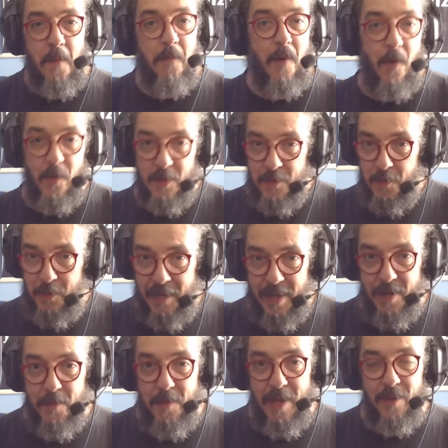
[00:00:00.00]
Bom, eu não
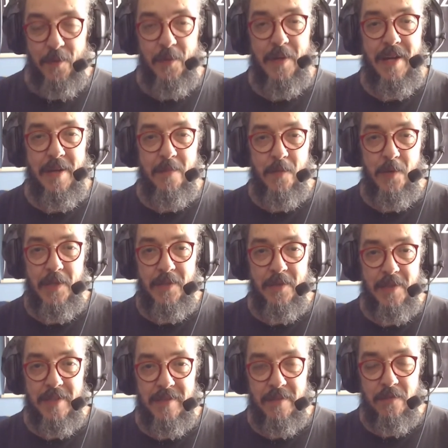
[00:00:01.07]
quero me alugar muito
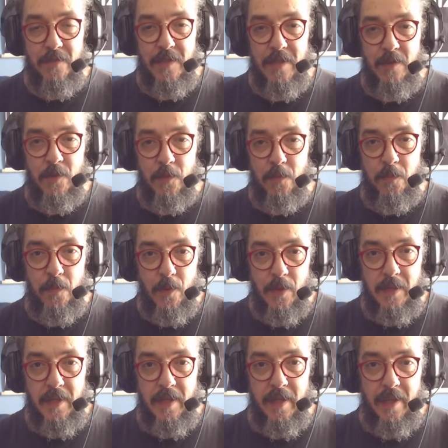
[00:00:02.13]
nesse vídeo
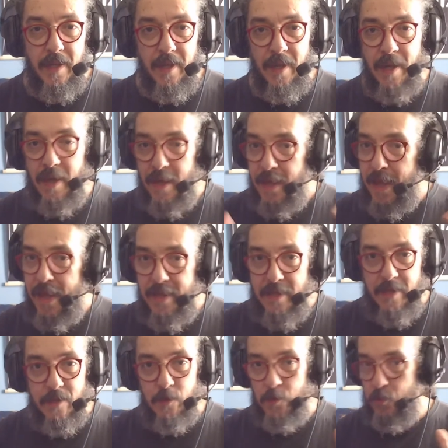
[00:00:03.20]
porque é
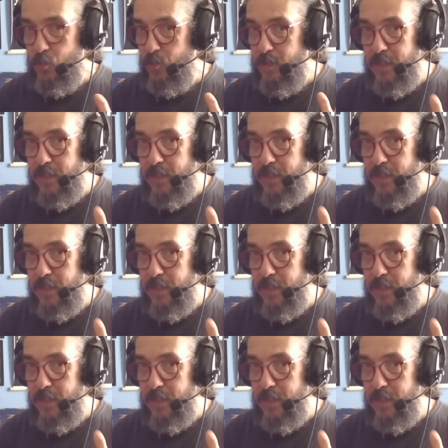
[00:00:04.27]
isso,